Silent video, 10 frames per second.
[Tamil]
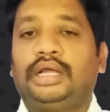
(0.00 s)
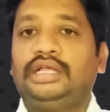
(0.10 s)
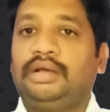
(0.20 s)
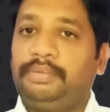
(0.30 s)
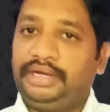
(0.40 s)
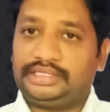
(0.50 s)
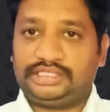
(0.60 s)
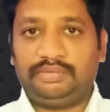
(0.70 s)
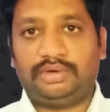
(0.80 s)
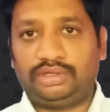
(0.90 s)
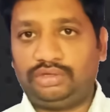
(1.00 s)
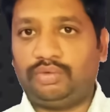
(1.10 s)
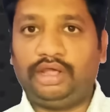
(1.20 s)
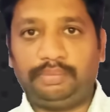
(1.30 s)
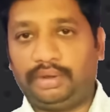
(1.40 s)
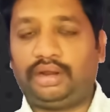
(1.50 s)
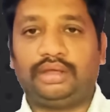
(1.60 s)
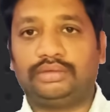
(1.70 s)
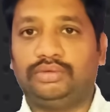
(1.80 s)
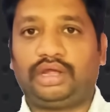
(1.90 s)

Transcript: அதுக்கப்புறம் எக்ஸ்டெண்ட் பண்ணுறதுக்கும் வாய்ப்பு இருக்குது